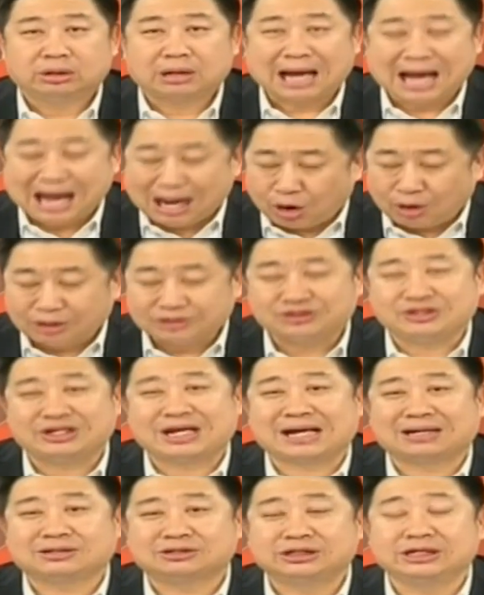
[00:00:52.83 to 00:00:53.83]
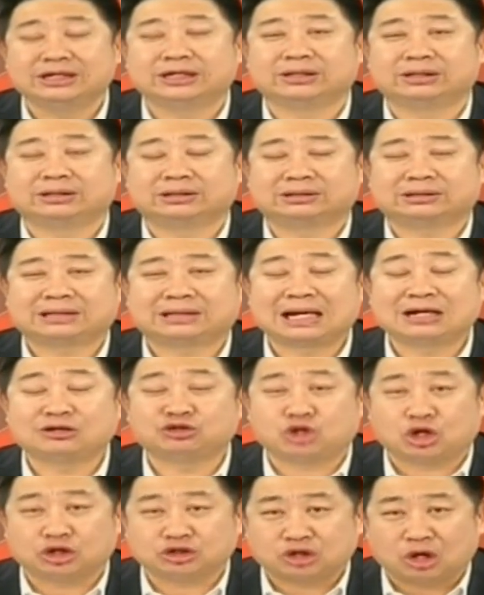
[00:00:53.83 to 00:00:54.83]
ห้าร้อยเสียงซึ่งทั้ง
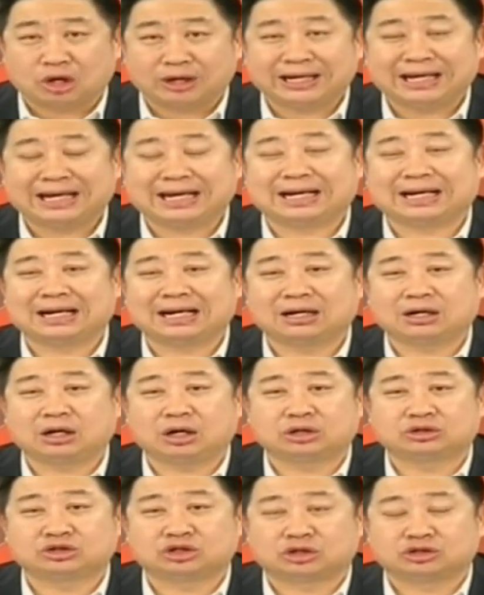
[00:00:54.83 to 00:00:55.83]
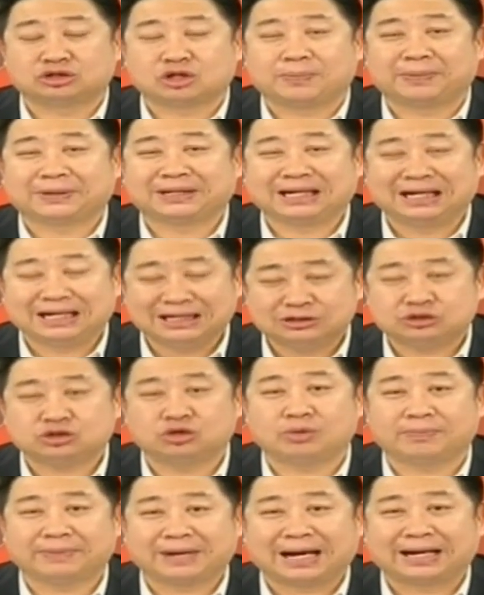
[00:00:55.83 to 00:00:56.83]
สสเขตแล้วก็สสปฏิริษี
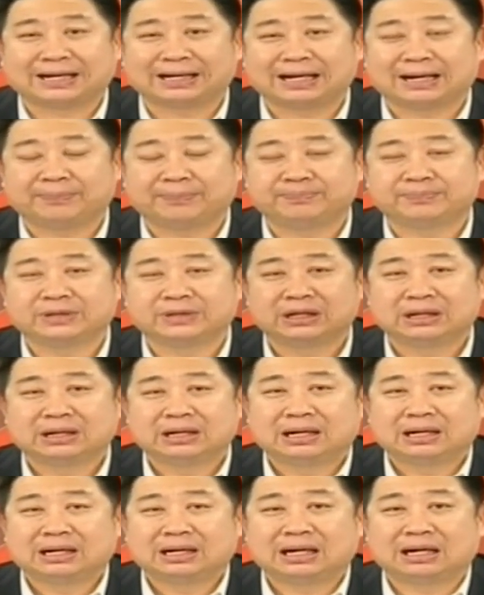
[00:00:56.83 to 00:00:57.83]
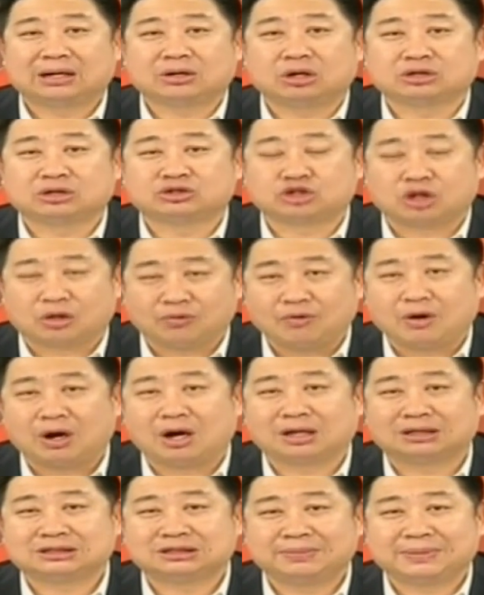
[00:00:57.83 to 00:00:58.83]
รวมกันครับแล้วก็สว
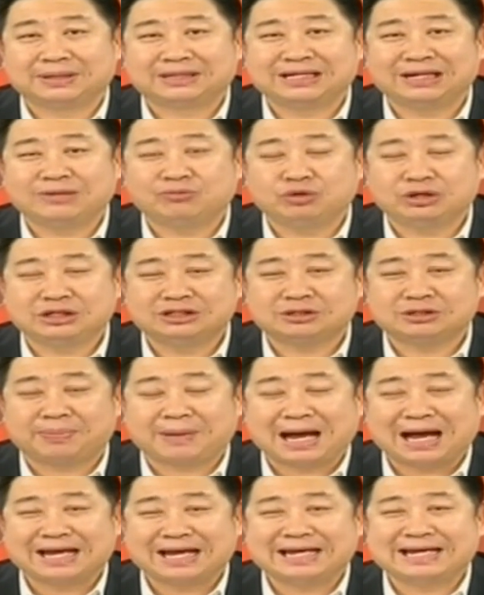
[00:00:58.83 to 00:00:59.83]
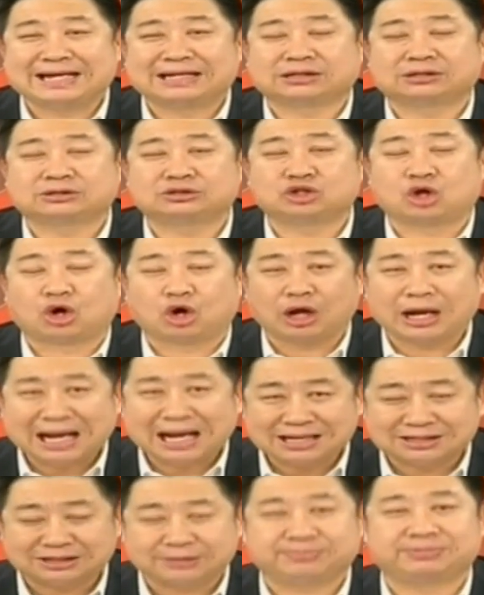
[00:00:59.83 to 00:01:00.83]
สมาชิกวุฒิสภาอีกสองร้อย
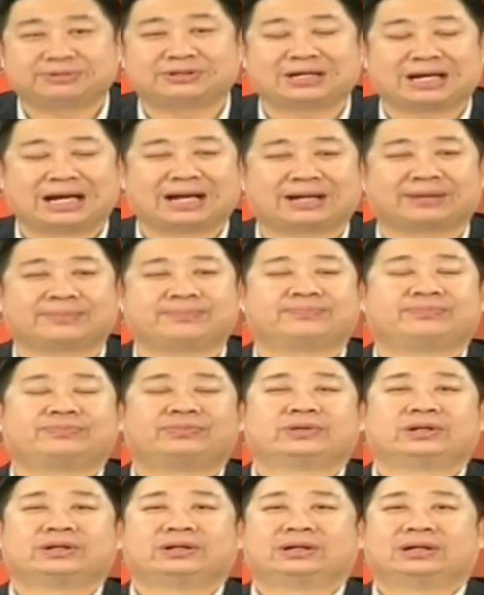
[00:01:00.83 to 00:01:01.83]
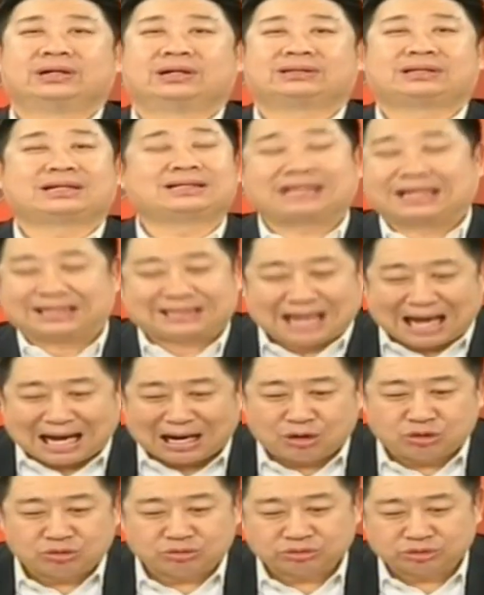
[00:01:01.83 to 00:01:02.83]
ห้าสิบเสียงตั้งแต่เช้า
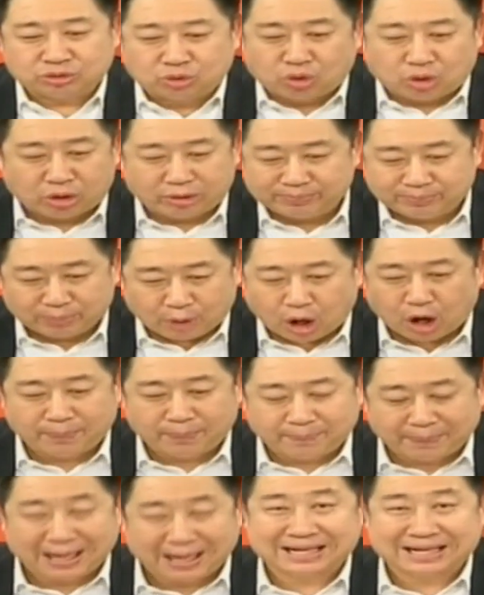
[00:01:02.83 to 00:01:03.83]
ทุกคนมองไป